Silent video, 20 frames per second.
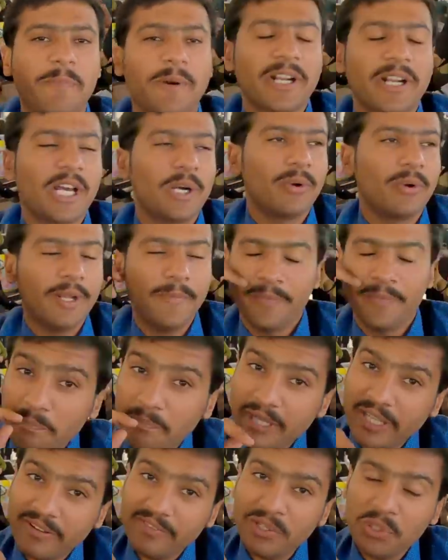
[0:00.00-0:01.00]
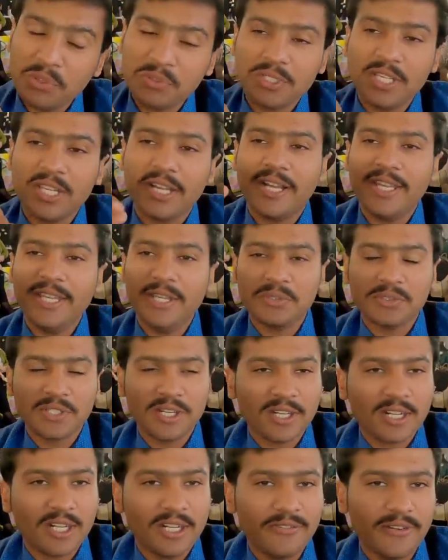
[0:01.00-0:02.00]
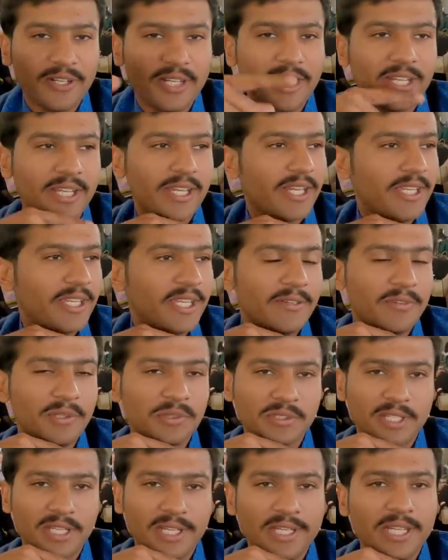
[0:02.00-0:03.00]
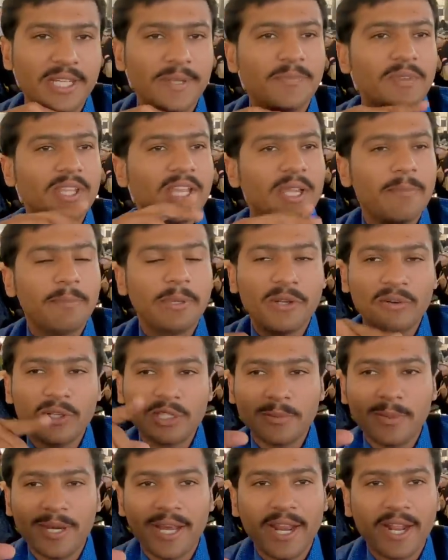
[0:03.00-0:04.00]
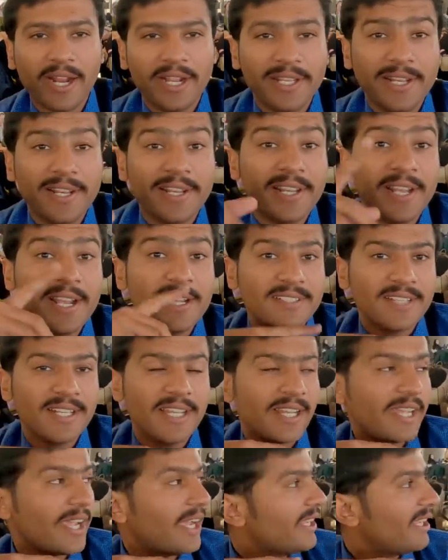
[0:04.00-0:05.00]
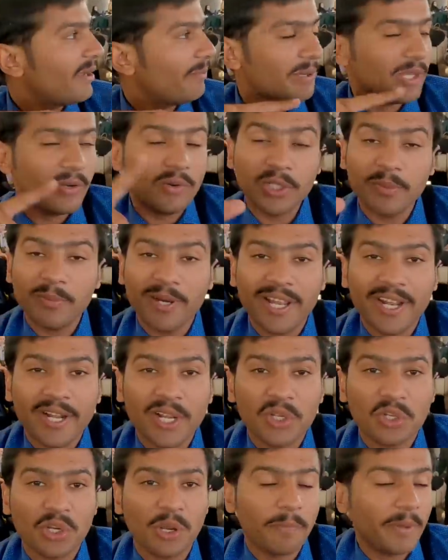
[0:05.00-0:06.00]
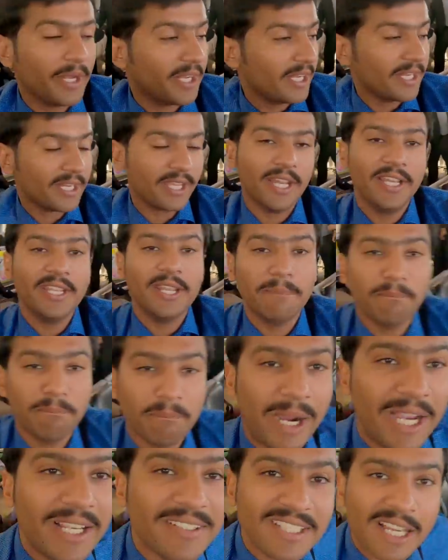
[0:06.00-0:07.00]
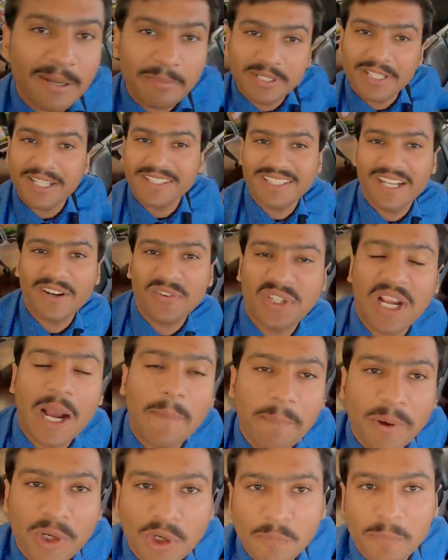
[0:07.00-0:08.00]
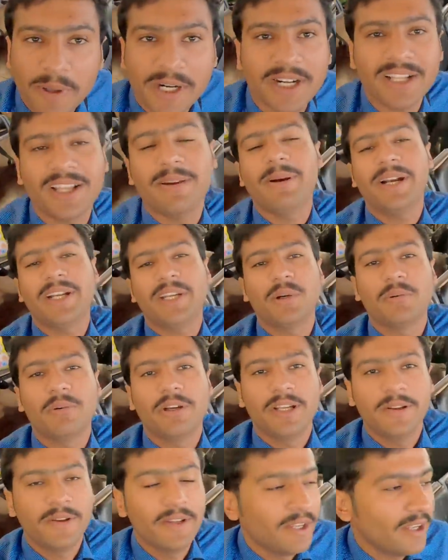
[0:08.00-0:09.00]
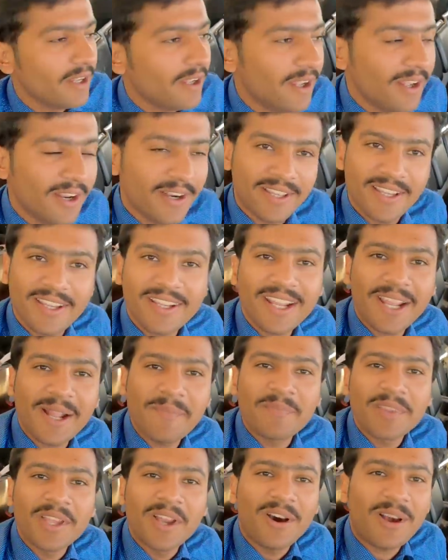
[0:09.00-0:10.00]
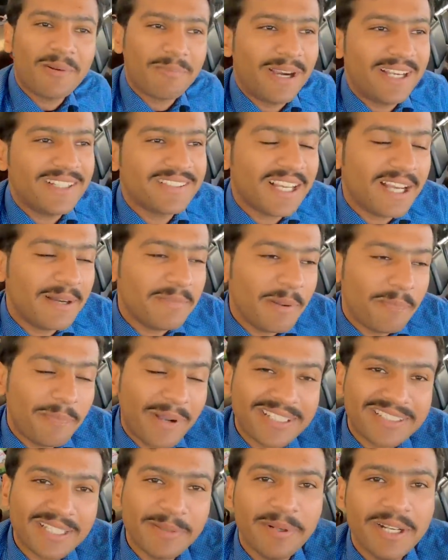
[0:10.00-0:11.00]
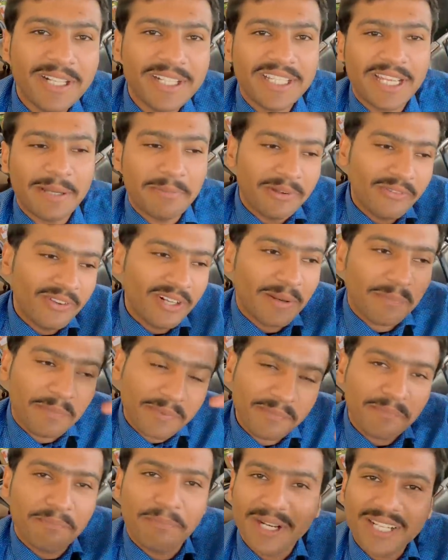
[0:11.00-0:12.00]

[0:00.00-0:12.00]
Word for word: दूसरा पकड़ा हुआ है बीवी उसकी गई है उसने काफी लेके आई है वो उसके लिए फिर वो दोबारा गई है लेज लेके आई है फिर वो दोबारा गई शॉपिंग करके आई है भाई साहब इधर सिर्फ शापर को पकड़ के बैठे हुए हैं ठीक है और भाई साहब ने पैसे भी नहीं दिए बीवी ने